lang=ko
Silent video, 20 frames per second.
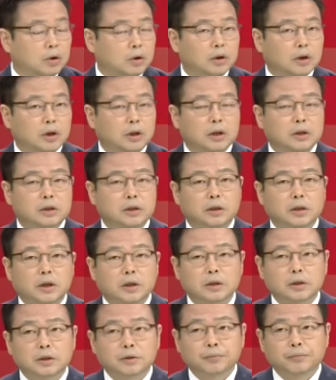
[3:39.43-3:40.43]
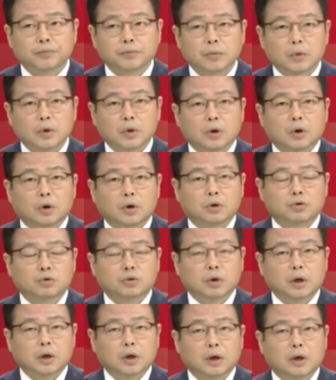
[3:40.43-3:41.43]
그렇게 됐을 때는 어,
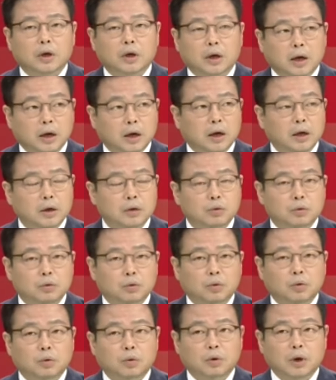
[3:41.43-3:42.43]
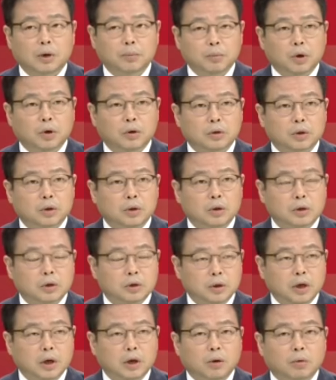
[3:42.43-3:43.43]
주가가 또 한번
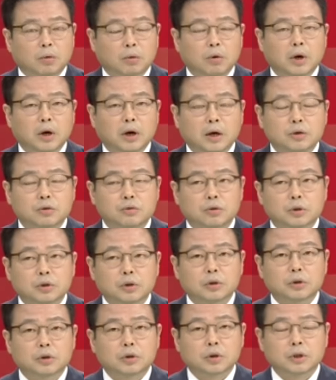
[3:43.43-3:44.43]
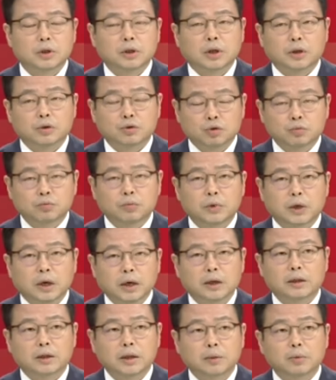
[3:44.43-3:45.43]
크게 올라갈 수 있는 여지가 충분히
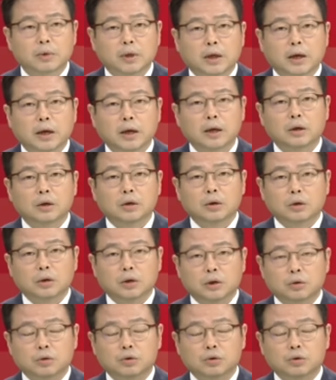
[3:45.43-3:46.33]
하기 때문에 네.